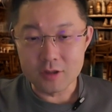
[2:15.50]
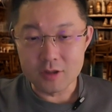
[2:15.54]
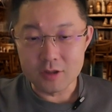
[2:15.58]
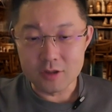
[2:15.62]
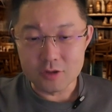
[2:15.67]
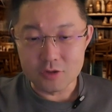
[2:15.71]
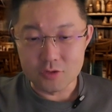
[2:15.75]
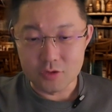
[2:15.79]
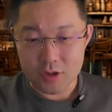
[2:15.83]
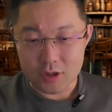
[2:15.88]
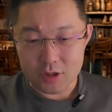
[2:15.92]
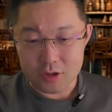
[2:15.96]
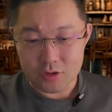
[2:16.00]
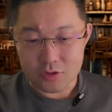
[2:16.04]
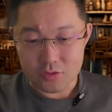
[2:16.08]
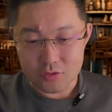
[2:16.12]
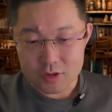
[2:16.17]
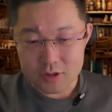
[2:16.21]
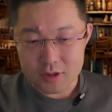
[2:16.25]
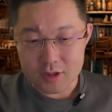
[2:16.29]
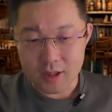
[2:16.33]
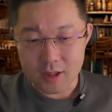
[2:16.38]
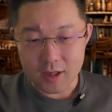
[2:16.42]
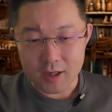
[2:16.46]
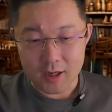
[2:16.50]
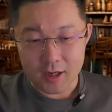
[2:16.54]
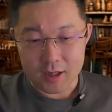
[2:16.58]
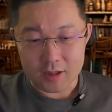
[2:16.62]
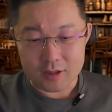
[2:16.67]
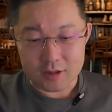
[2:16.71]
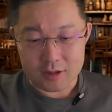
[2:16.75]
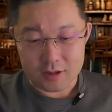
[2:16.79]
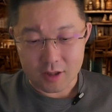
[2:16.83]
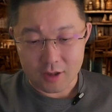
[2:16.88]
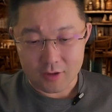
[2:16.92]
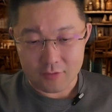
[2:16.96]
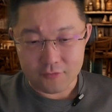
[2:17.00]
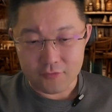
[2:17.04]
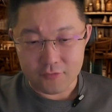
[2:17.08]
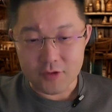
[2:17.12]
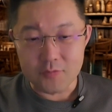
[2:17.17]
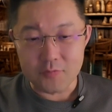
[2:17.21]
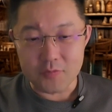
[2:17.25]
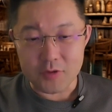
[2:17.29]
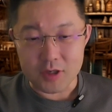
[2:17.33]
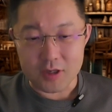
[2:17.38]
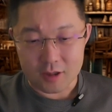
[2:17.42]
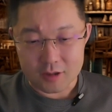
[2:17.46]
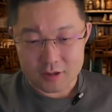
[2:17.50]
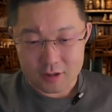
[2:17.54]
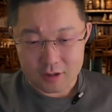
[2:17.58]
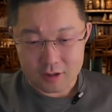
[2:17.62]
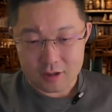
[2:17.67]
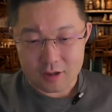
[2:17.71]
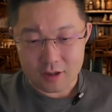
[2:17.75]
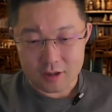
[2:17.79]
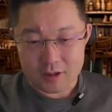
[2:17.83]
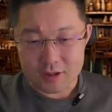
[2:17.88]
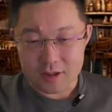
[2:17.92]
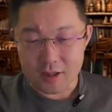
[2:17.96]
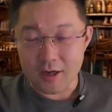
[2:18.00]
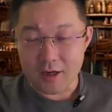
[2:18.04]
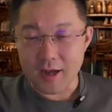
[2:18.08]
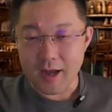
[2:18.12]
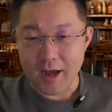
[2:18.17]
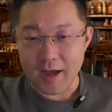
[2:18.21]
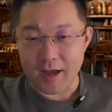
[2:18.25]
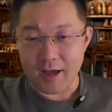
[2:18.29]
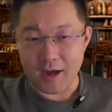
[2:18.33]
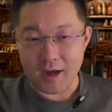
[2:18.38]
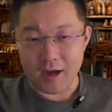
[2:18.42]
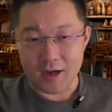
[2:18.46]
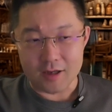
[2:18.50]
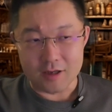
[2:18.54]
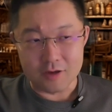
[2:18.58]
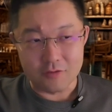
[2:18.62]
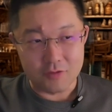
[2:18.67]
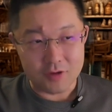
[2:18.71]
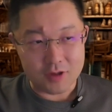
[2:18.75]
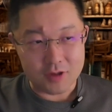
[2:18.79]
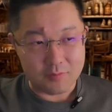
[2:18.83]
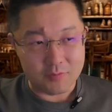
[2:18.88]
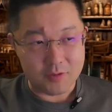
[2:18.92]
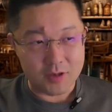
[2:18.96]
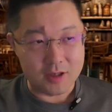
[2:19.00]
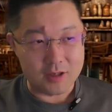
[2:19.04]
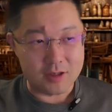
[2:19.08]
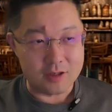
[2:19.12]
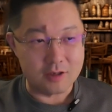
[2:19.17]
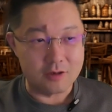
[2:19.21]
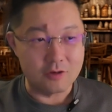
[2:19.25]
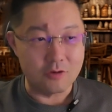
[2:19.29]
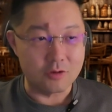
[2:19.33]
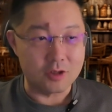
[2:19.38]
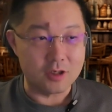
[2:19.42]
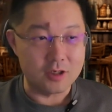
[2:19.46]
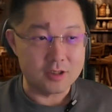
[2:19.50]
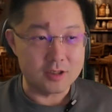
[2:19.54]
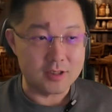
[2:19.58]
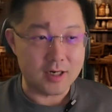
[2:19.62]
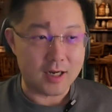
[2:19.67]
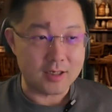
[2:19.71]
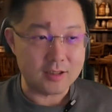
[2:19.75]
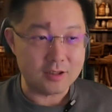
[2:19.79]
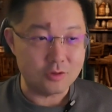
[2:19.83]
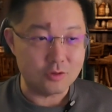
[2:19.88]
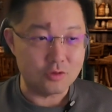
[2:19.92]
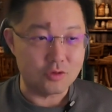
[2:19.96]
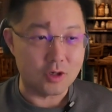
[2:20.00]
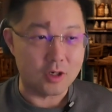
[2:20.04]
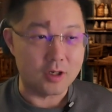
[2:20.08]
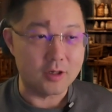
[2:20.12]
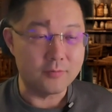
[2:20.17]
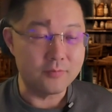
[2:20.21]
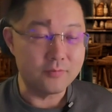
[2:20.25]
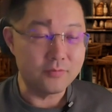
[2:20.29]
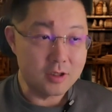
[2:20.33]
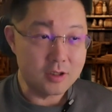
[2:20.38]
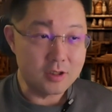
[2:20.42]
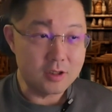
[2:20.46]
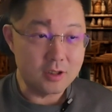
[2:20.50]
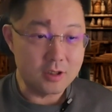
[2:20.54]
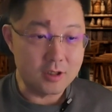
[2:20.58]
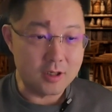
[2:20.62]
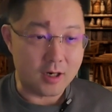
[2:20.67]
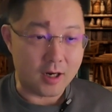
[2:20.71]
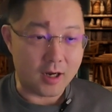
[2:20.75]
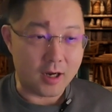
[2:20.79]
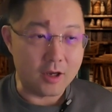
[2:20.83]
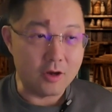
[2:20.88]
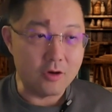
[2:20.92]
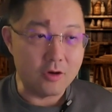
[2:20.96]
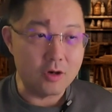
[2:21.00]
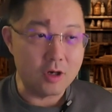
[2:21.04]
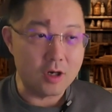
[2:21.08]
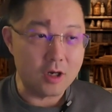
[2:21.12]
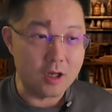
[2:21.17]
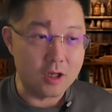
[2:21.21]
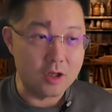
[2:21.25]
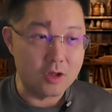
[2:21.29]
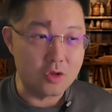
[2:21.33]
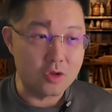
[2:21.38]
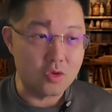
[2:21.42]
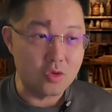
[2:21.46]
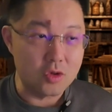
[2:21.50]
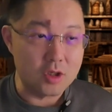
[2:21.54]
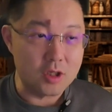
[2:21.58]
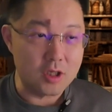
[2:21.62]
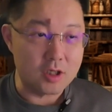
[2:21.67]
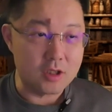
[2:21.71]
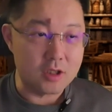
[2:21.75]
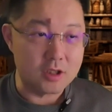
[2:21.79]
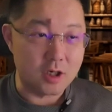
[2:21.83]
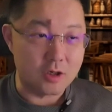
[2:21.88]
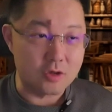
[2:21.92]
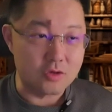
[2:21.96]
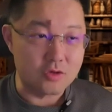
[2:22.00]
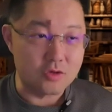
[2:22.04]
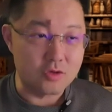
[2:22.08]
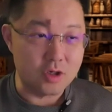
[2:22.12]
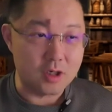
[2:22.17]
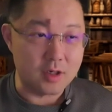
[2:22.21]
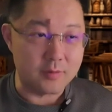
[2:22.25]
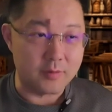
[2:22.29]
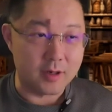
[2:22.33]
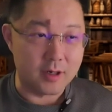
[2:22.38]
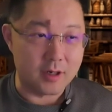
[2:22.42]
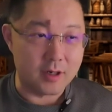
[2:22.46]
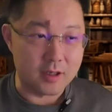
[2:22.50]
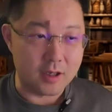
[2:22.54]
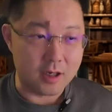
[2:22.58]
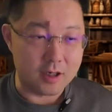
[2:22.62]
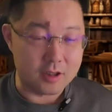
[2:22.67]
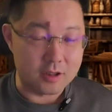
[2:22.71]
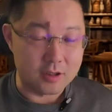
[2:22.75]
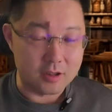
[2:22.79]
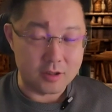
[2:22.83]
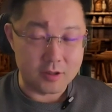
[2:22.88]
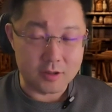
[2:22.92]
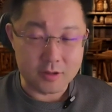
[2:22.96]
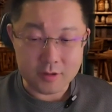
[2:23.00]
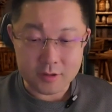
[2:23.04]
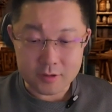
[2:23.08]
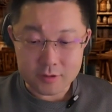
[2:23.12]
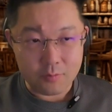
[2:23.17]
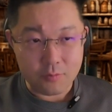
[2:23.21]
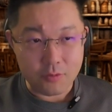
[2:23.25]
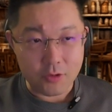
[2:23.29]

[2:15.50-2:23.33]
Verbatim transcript: 所以从今天开始要封闭整个整改啊，因为你们已经有特斯拉进去了，甚至还有很多的小区里边呢也是。